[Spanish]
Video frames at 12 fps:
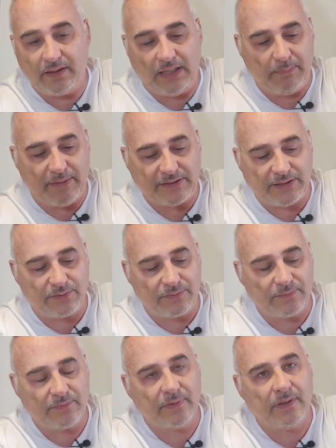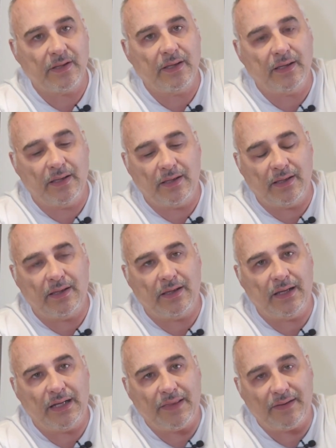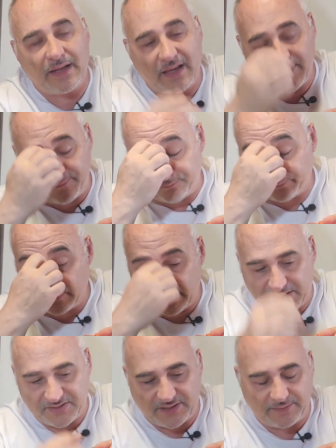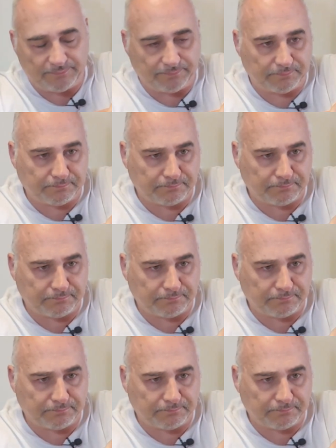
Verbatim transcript: y Mechero. Y la de la derecha,